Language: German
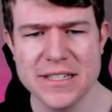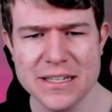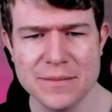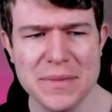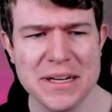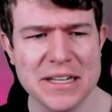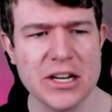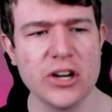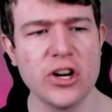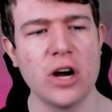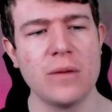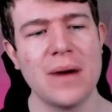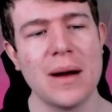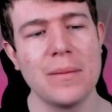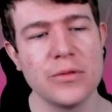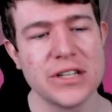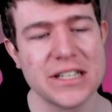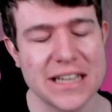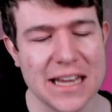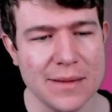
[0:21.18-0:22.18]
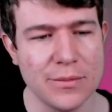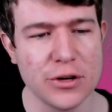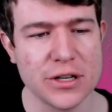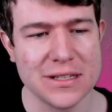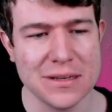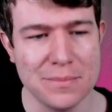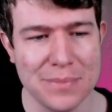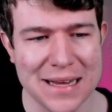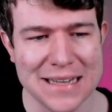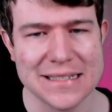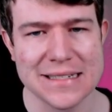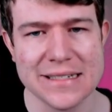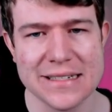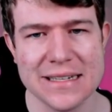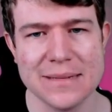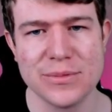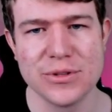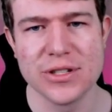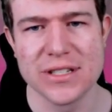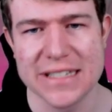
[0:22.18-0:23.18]
die ich mitgenommen habe. Und ich gebe euch die besten
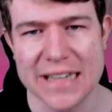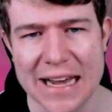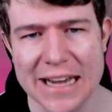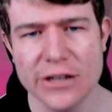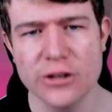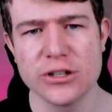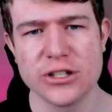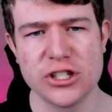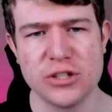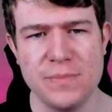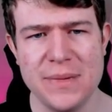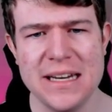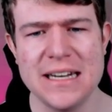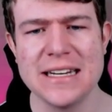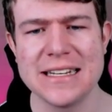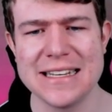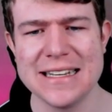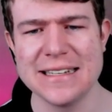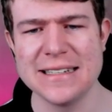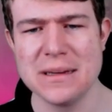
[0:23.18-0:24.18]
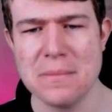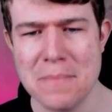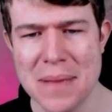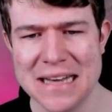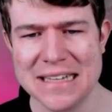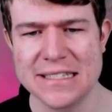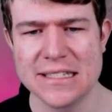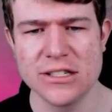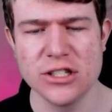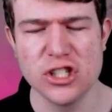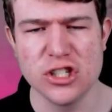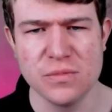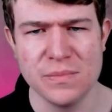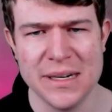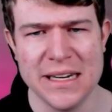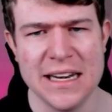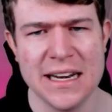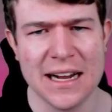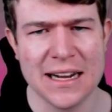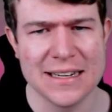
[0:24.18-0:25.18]
Tipps und zeige euch Spiele gegen die besten
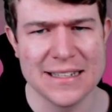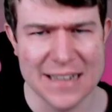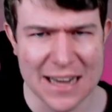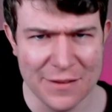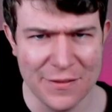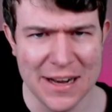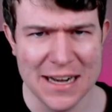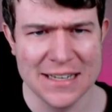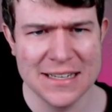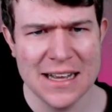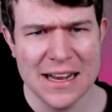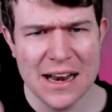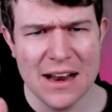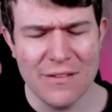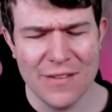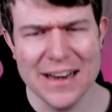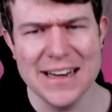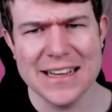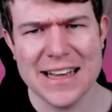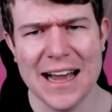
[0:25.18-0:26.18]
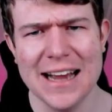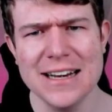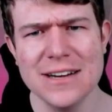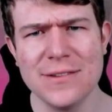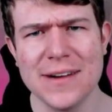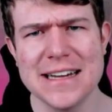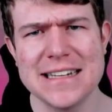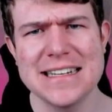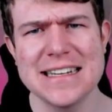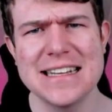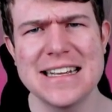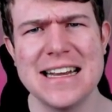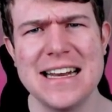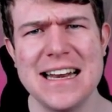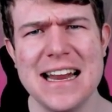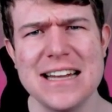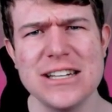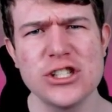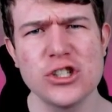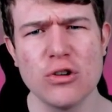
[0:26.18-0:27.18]
Spieler der Welt. Wenn ihr keine weiteren
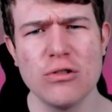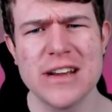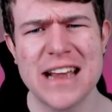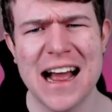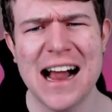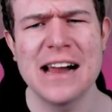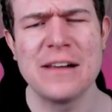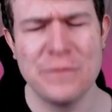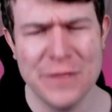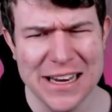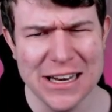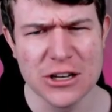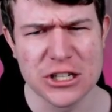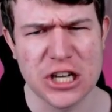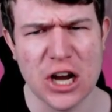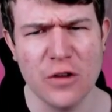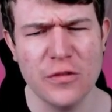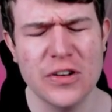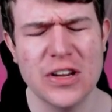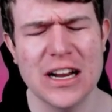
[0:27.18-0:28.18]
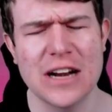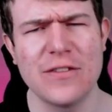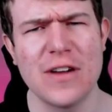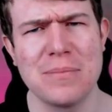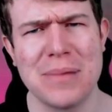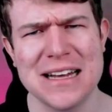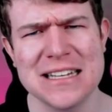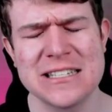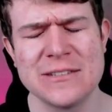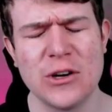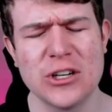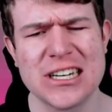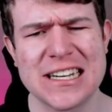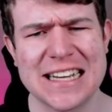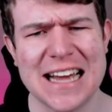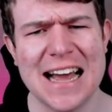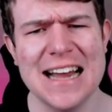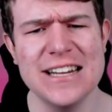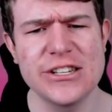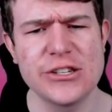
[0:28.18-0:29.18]
Clash Royale Videos auf den Kanal verpassen wollt,
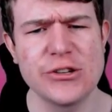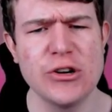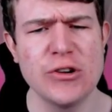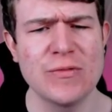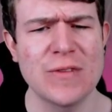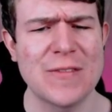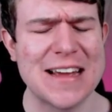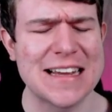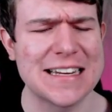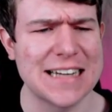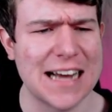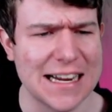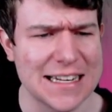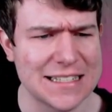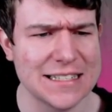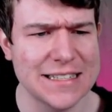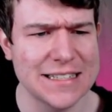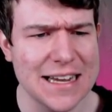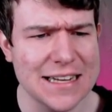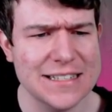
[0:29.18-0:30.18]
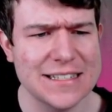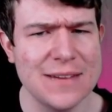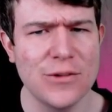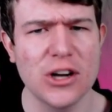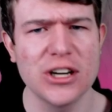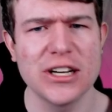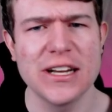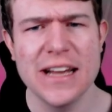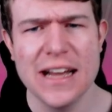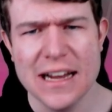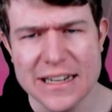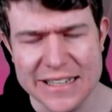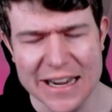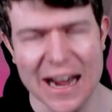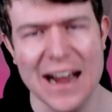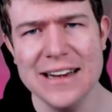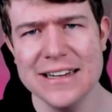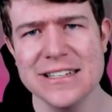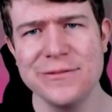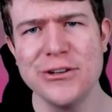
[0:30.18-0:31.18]
Guides zu irgendwelchen einzelnen Decks sehen wollt,
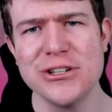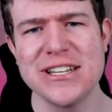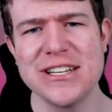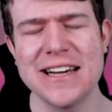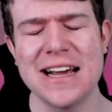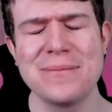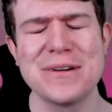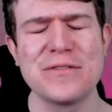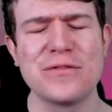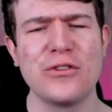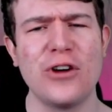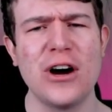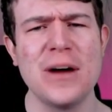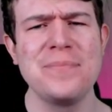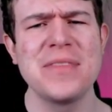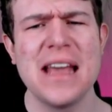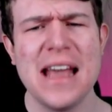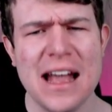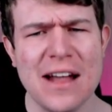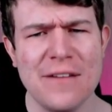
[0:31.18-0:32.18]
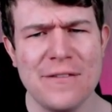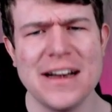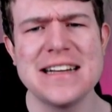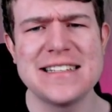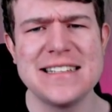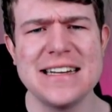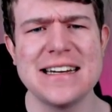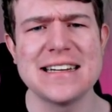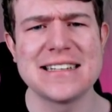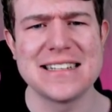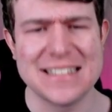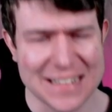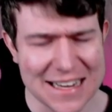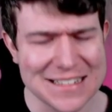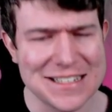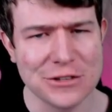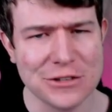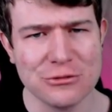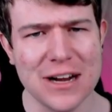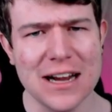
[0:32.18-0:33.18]
teilt das Video sehr gerne mit Freunden. Wenn ich sehe, dass es
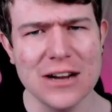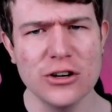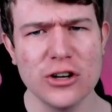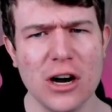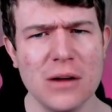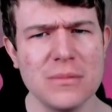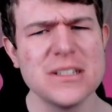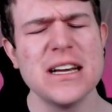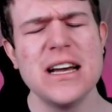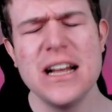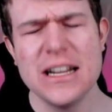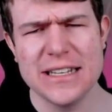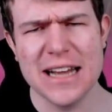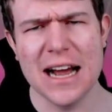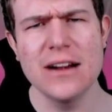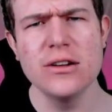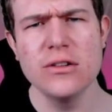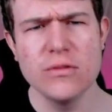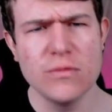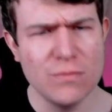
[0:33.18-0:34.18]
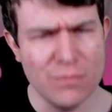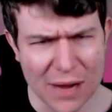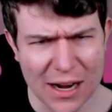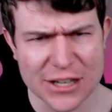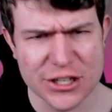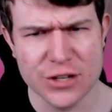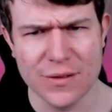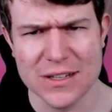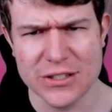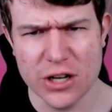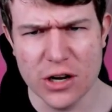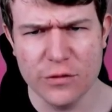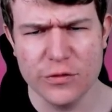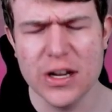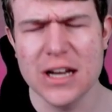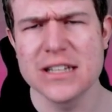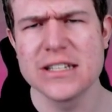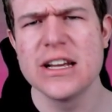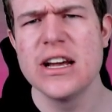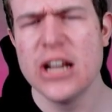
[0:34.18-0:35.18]
sehr, sehr gut ankommt, dann mache ich sowas
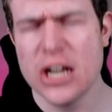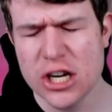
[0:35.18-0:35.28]
öfters.